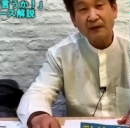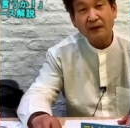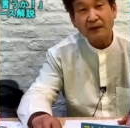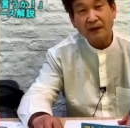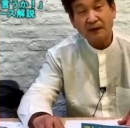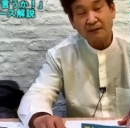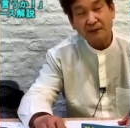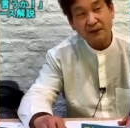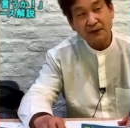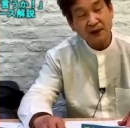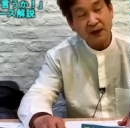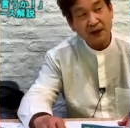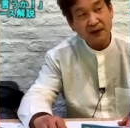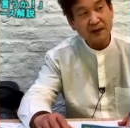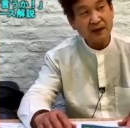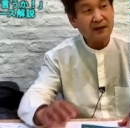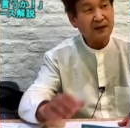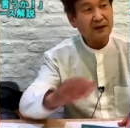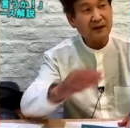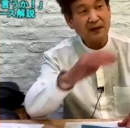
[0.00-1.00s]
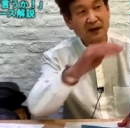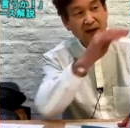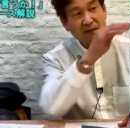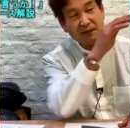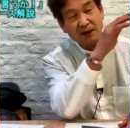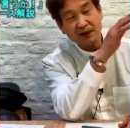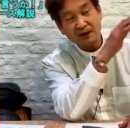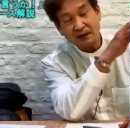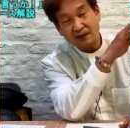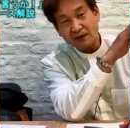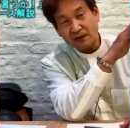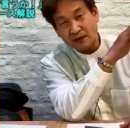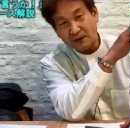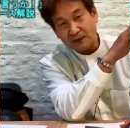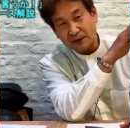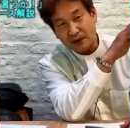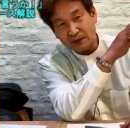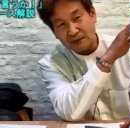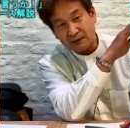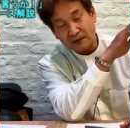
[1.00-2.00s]
ら物価が さんてんななパーセント 伸
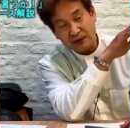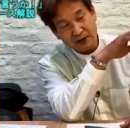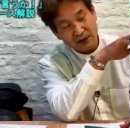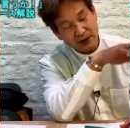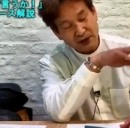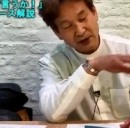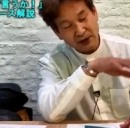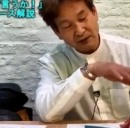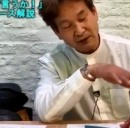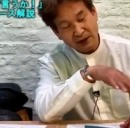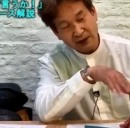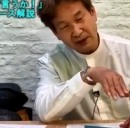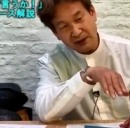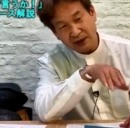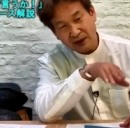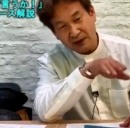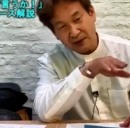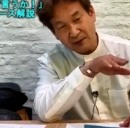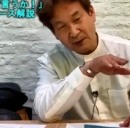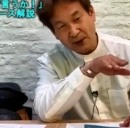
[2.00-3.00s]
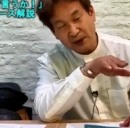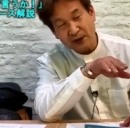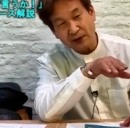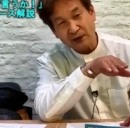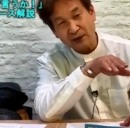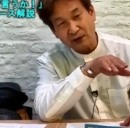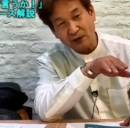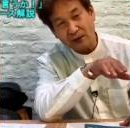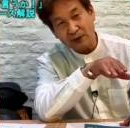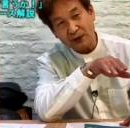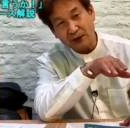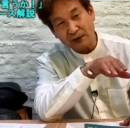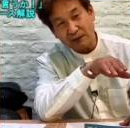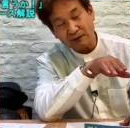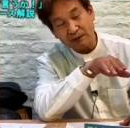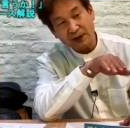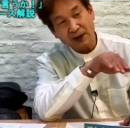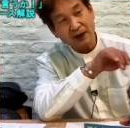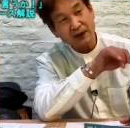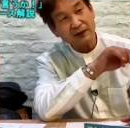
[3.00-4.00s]
びてる、賃金は れいてんはちパーセント 伸びてる、
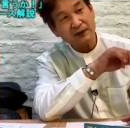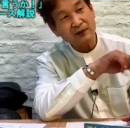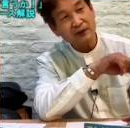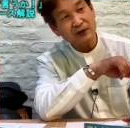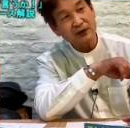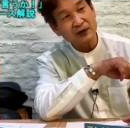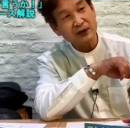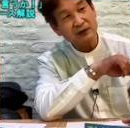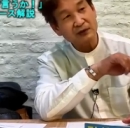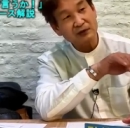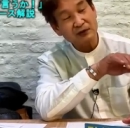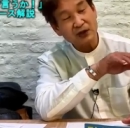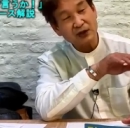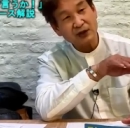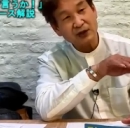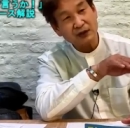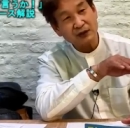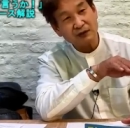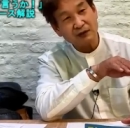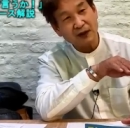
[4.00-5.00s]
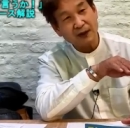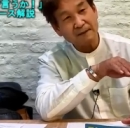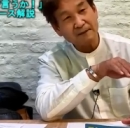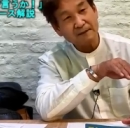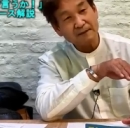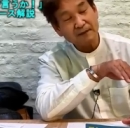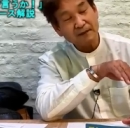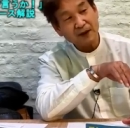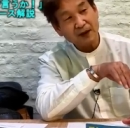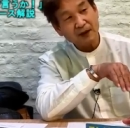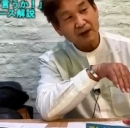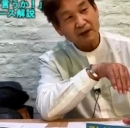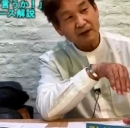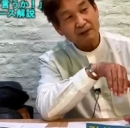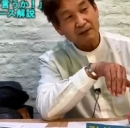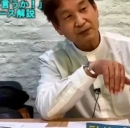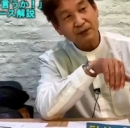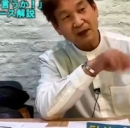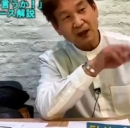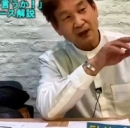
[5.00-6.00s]
だけど実質賃金は
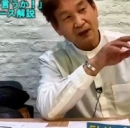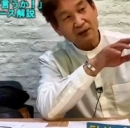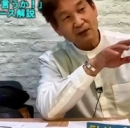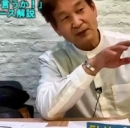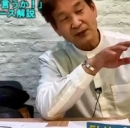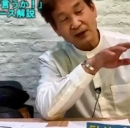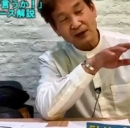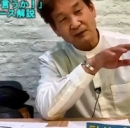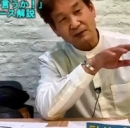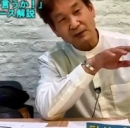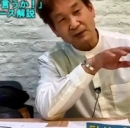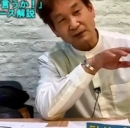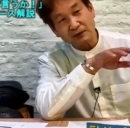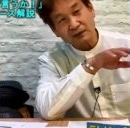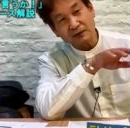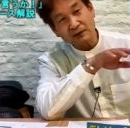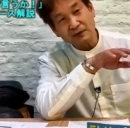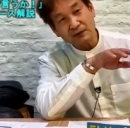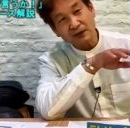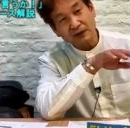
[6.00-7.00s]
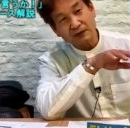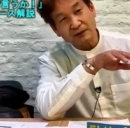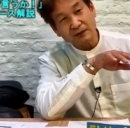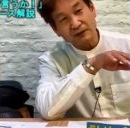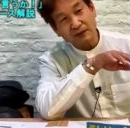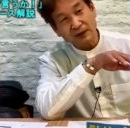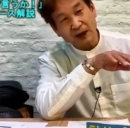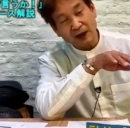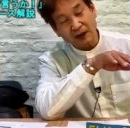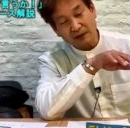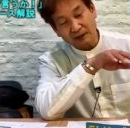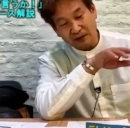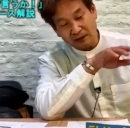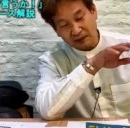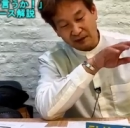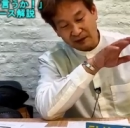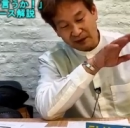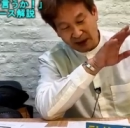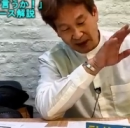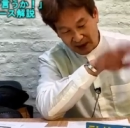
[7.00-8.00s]
物価が伸びてる分あ
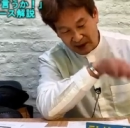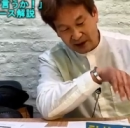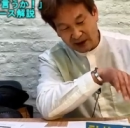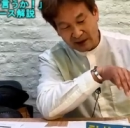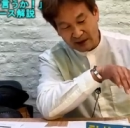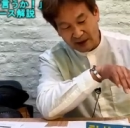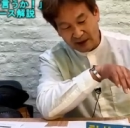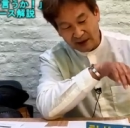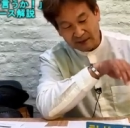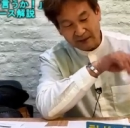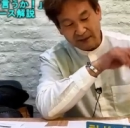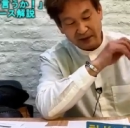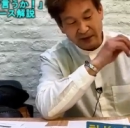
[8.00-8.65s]
の下がっちゃって